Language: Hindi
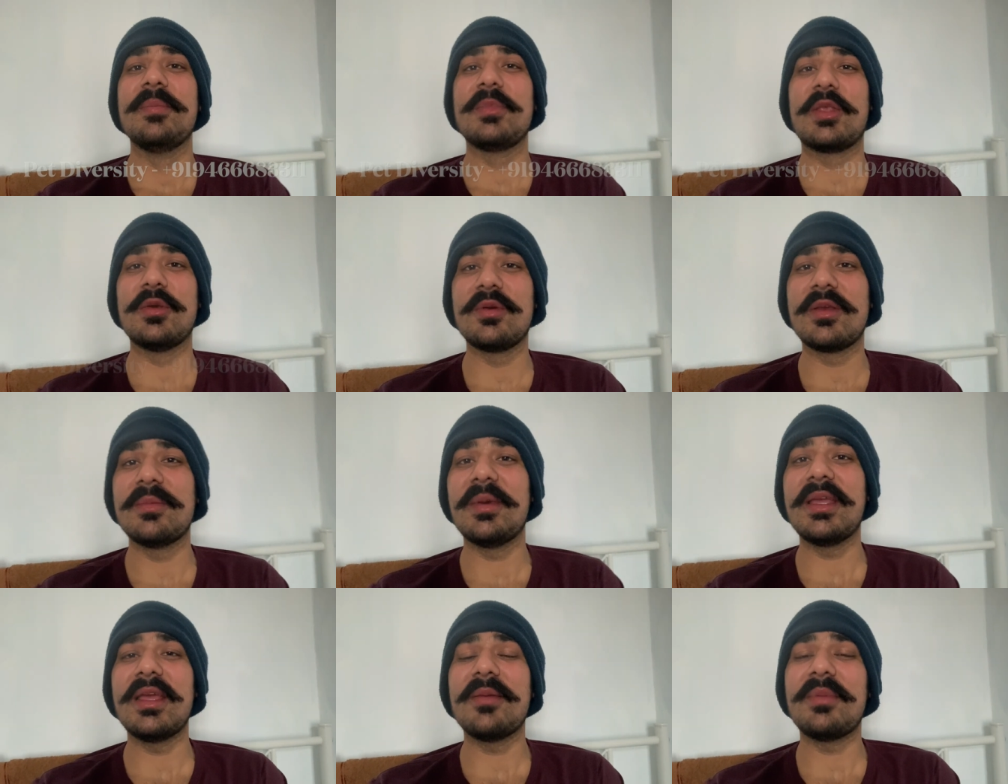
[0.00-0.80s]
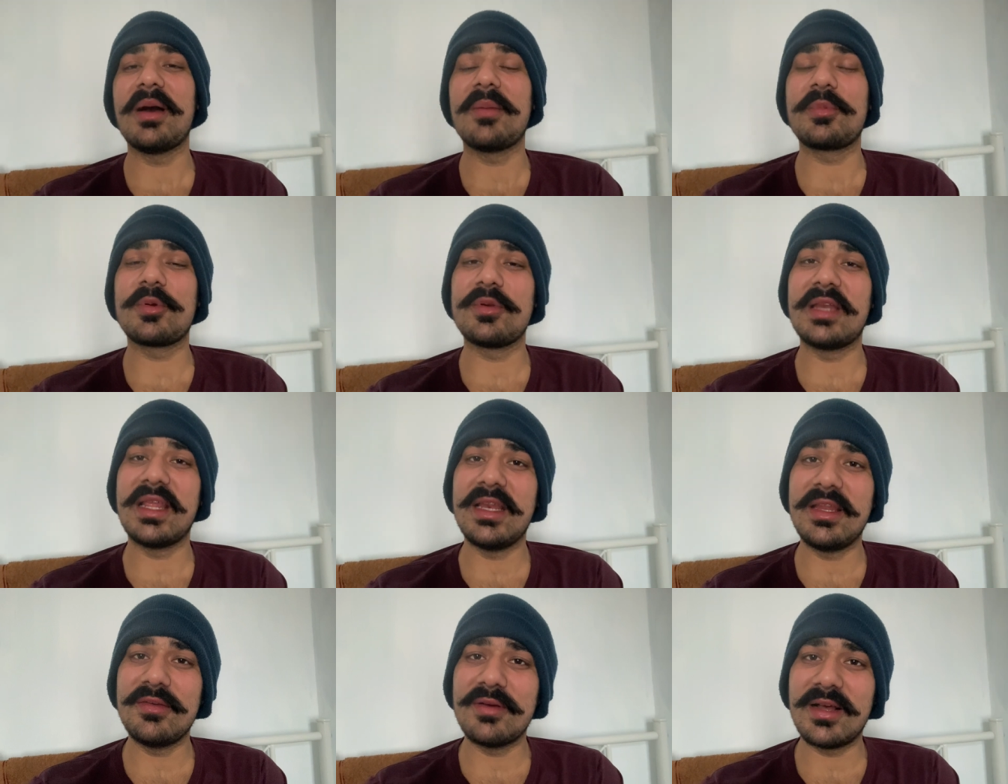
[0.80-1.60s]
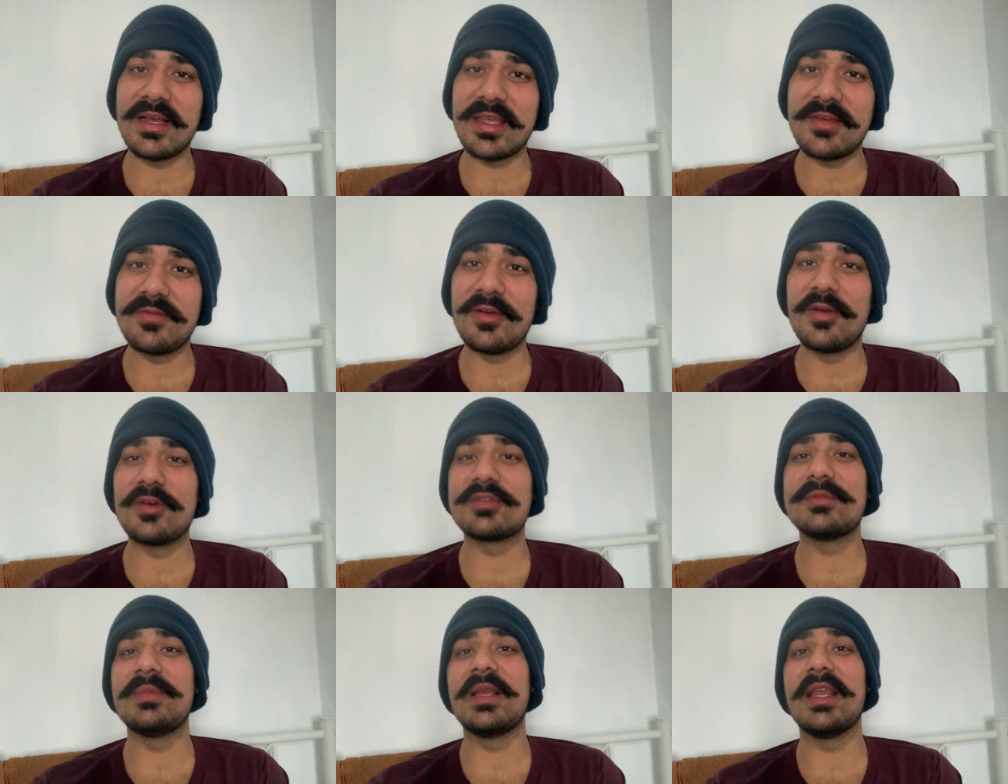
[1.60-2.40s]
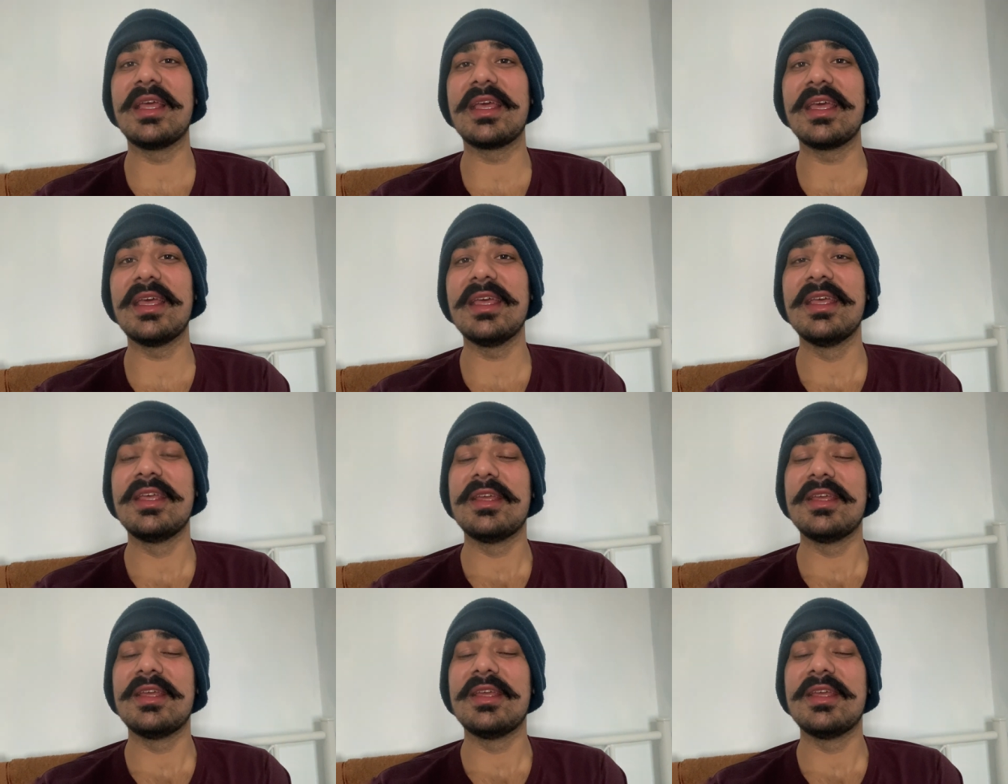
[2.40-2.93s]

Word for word: क्योंकि भाई अब आपको डेली वहाँ के व्लॉग्स मिलेंगे